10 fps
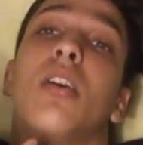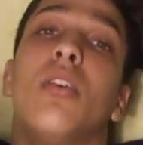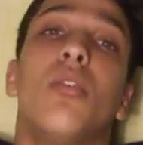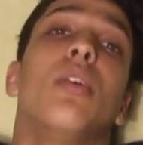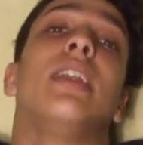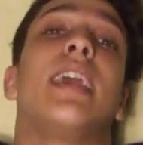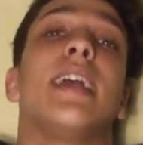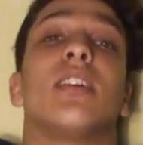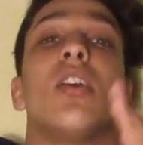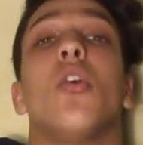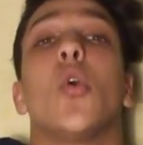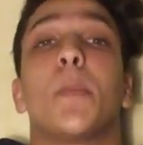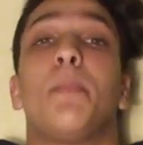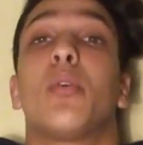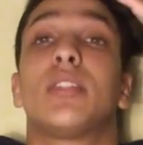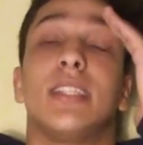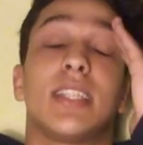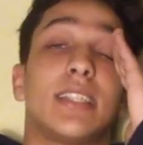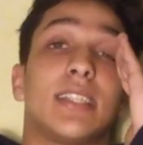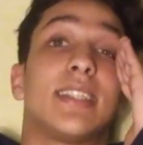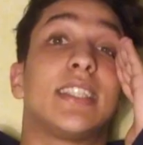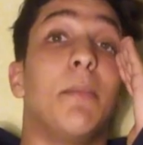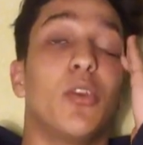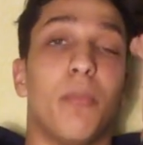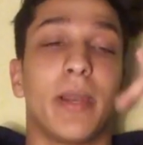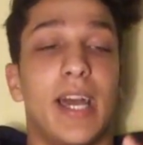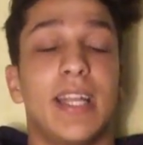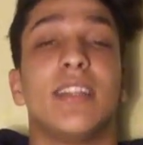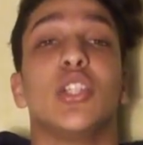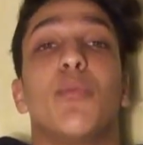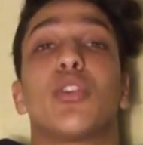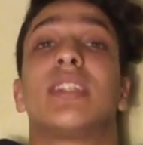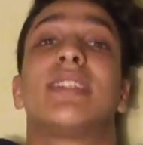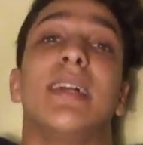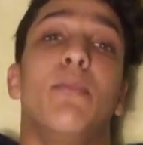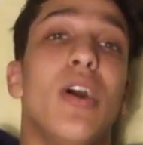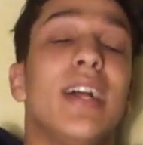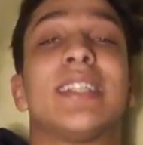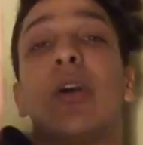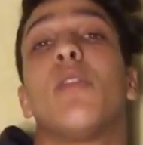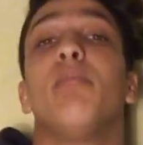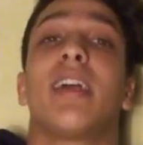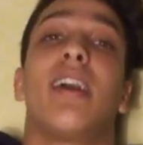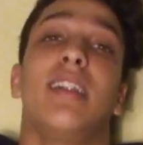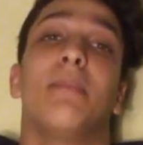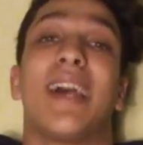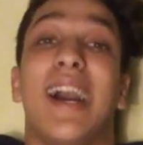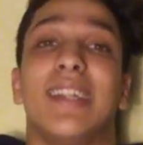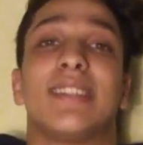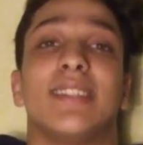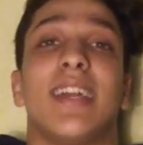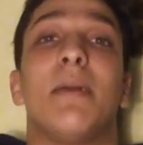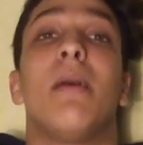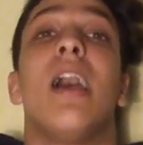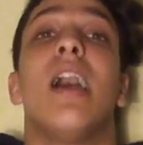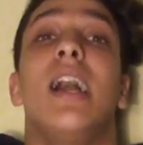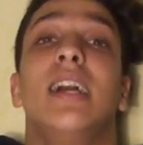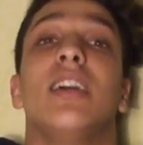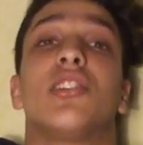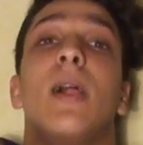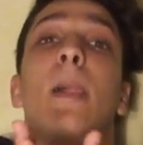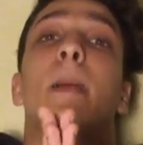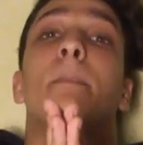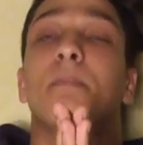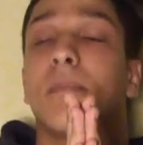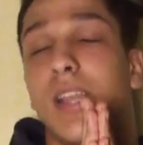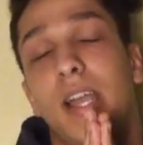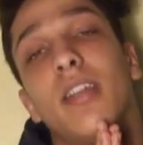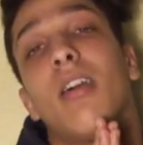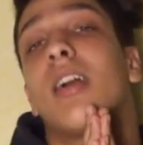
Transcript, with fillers: والكينر والبروتين تقدر تستعمله في مرحله التنشيف وتقدر تستعمله حتى هو في مرحله مرحله التضخيم علاش حنا